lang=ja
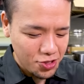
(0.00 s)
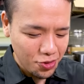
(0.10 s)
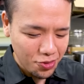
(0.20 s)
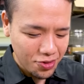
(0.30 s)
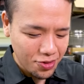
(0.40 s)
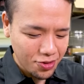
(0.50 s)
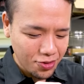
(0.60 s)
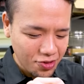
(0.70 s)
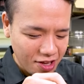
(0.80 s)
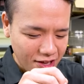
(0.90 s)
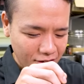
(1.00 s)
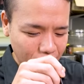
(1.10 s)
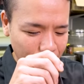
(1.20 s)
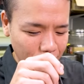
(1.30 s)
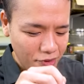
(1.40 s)
ちょっとね
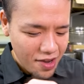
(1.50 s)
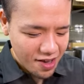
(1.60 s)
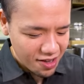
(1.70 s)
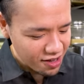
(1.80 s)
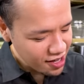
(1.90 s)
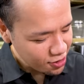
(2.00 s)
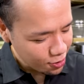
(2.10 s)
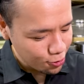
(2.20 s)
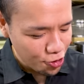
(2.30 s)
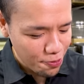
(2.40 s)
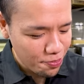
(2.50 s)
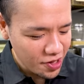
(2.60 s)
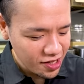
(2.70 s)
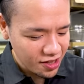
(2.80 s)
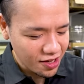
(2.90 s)
これ系の鶏
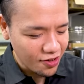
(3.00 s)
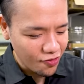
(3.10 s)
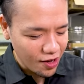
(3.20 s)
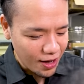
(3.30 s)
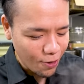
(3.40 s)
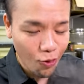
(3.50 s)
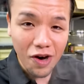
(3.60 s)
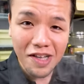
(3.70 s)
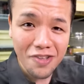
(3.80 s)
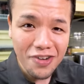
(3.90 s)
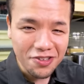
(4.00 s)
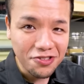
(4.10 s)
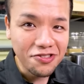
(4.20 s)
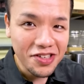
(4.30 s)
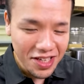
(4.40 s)
白湯は他では
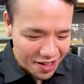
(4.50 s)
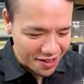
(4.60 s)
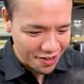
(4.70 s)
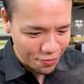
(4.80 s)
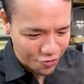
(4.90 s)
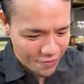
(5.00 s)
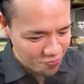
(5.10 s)
食えないかも